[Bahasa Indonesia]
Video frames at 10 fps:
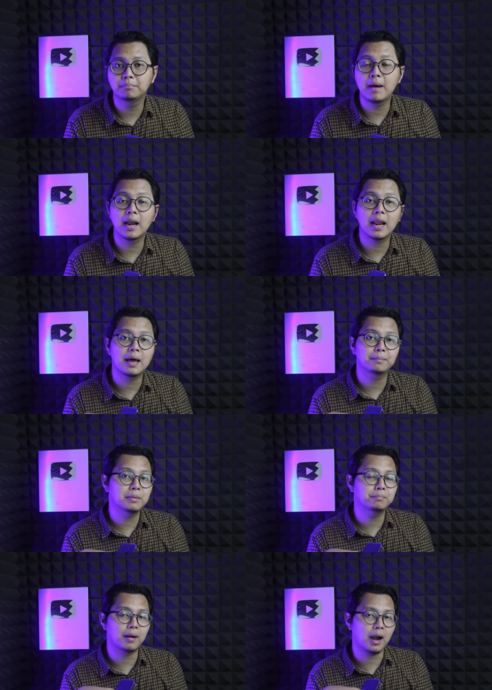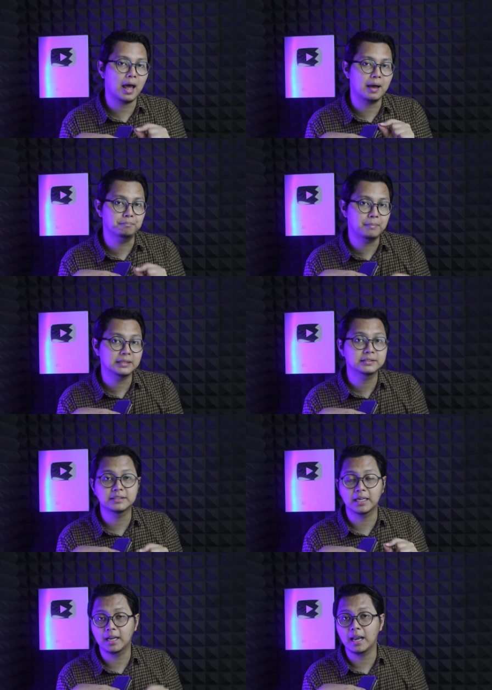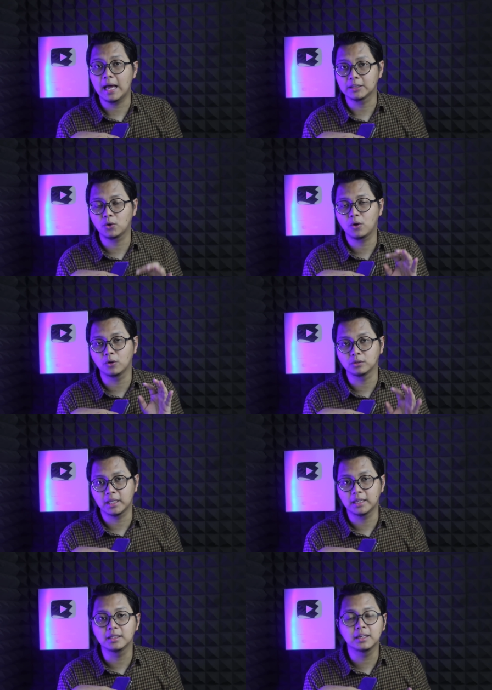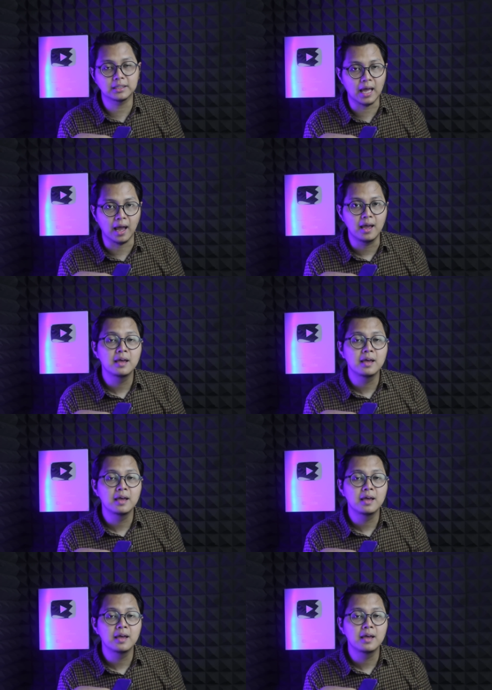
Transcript: malah memperhambat channel atau konten kita